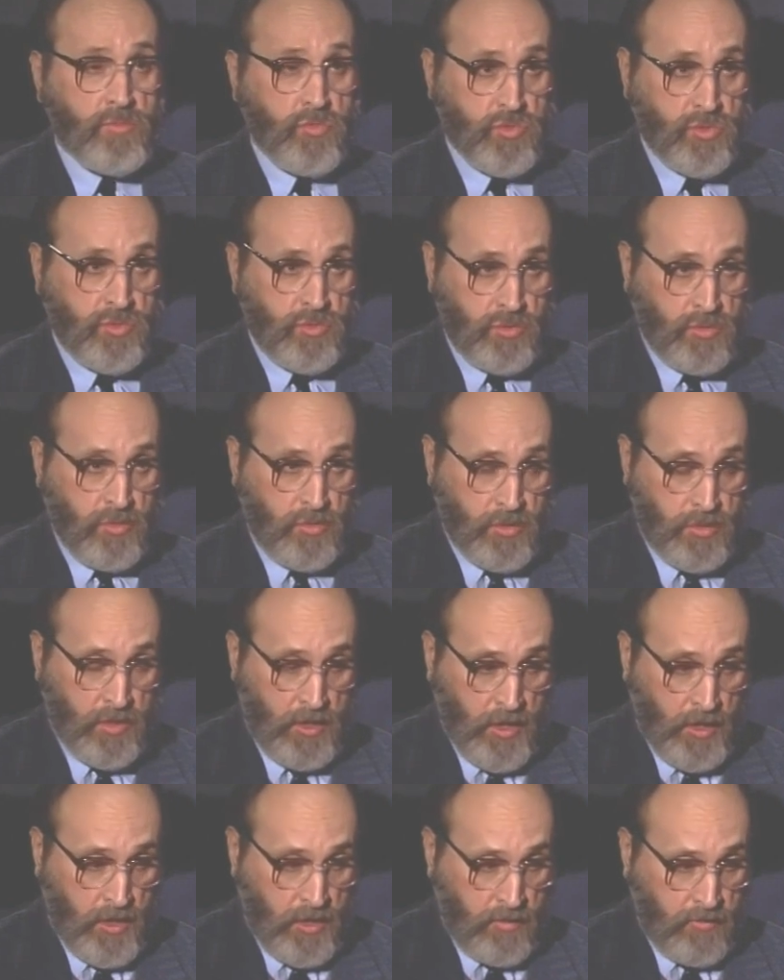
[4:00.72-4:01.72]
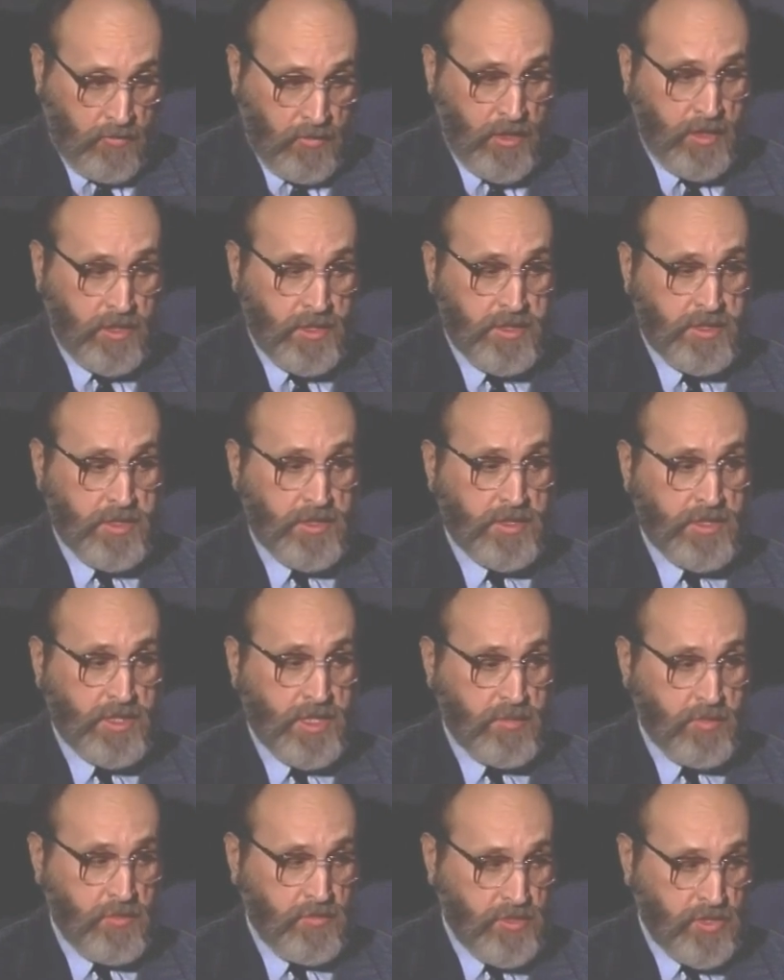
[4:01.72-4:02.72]
ему, что только в этой
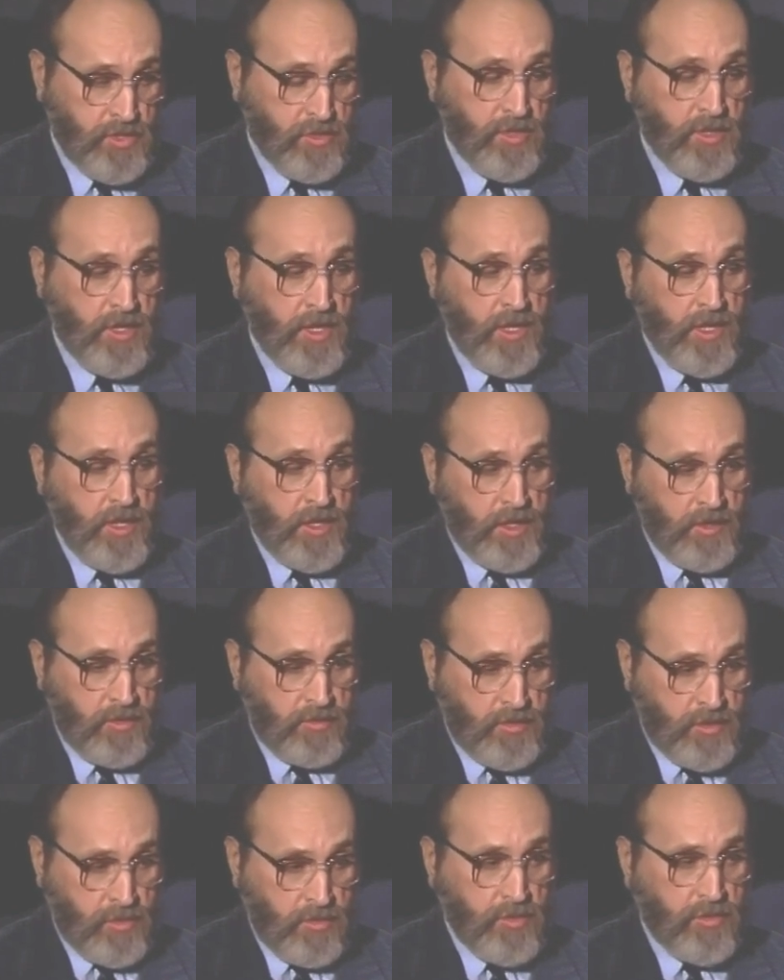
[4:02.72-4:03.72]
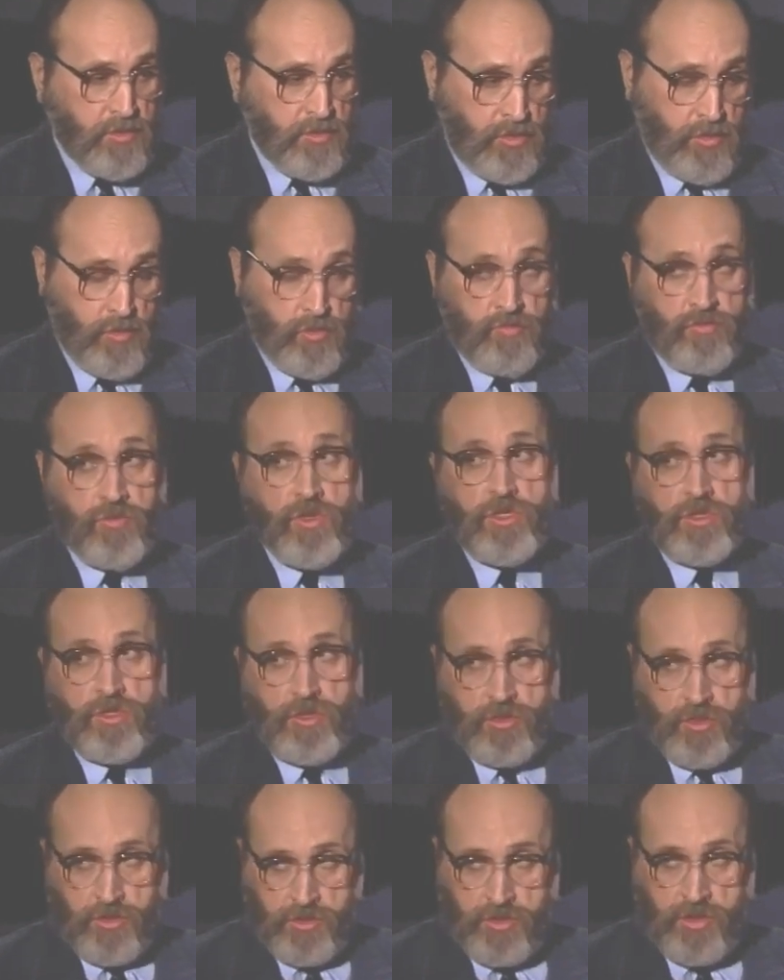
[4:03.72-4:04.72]
системе все. И вдруг, и он
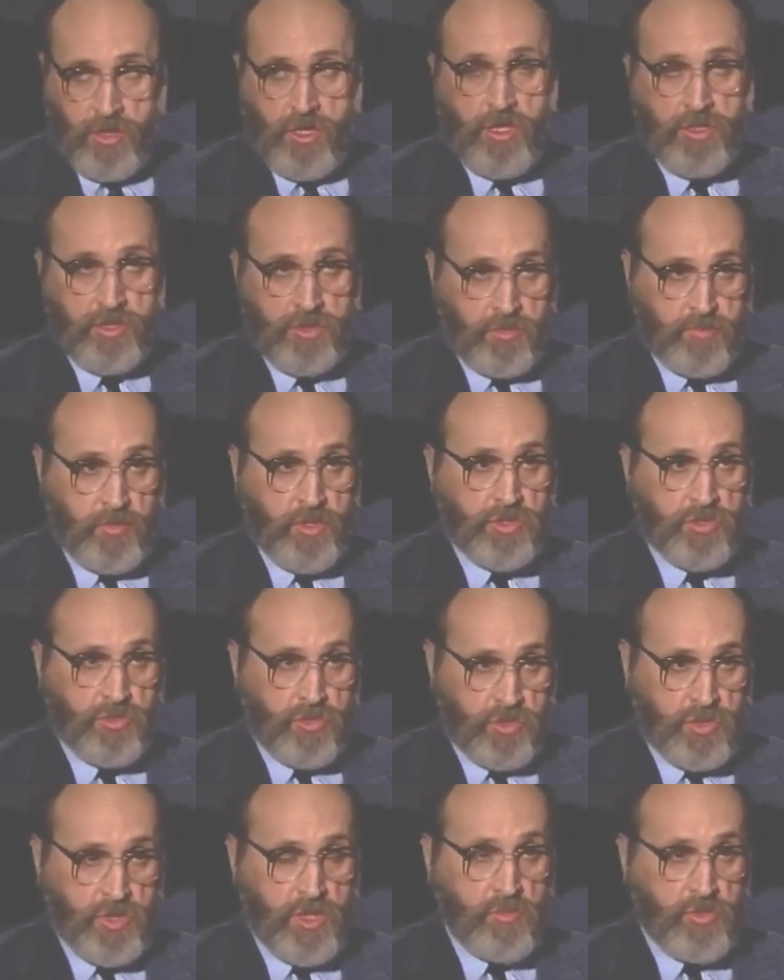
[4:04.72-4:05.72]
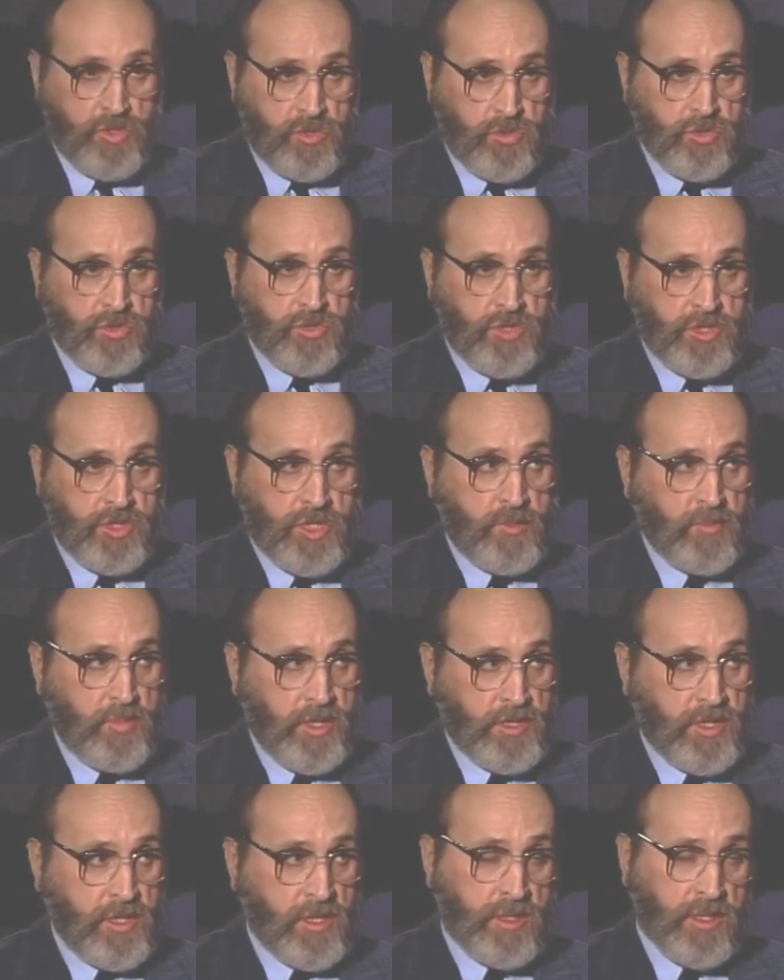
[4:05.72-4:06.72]
весил-то страшно, под
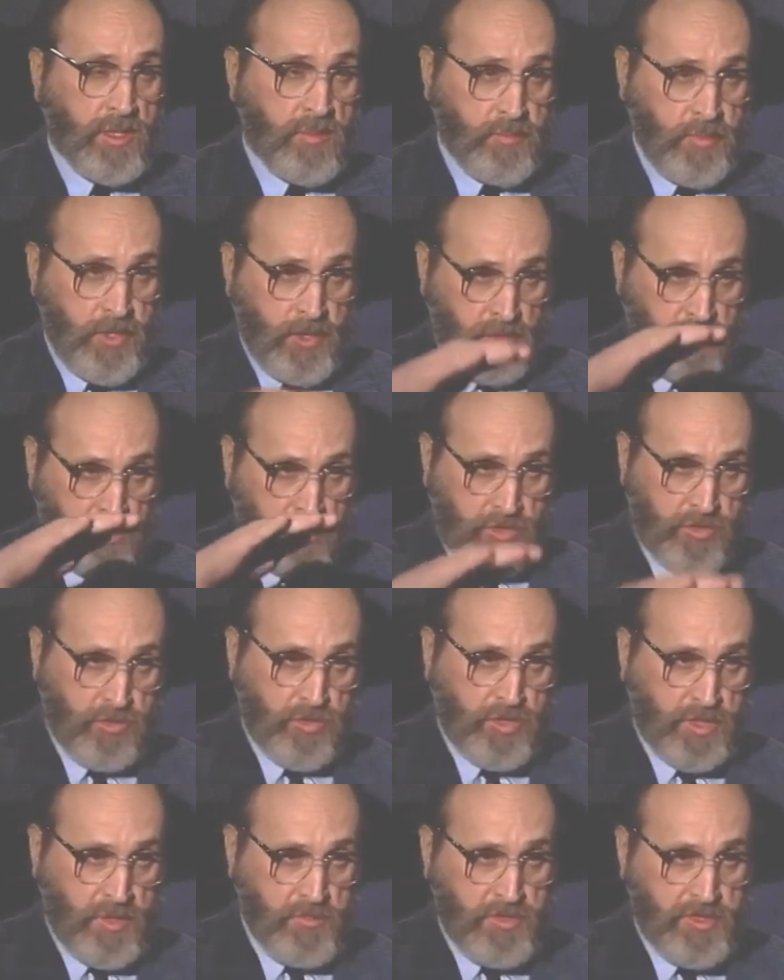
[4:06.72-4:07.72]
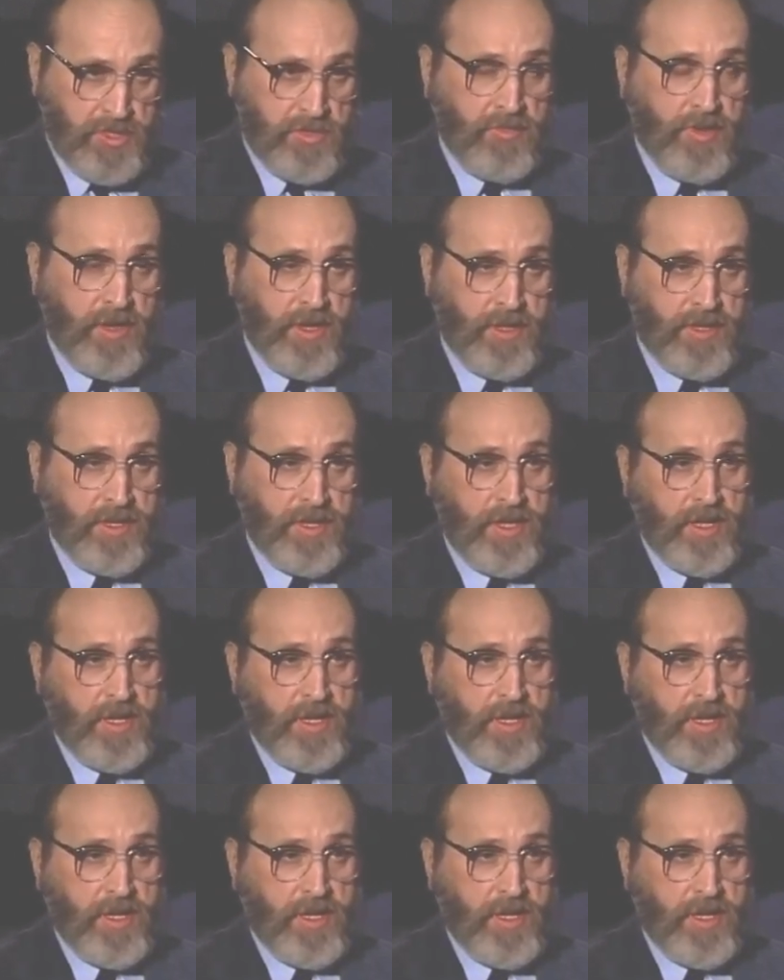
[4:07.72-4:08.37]
170-165 килограмм при росте 172.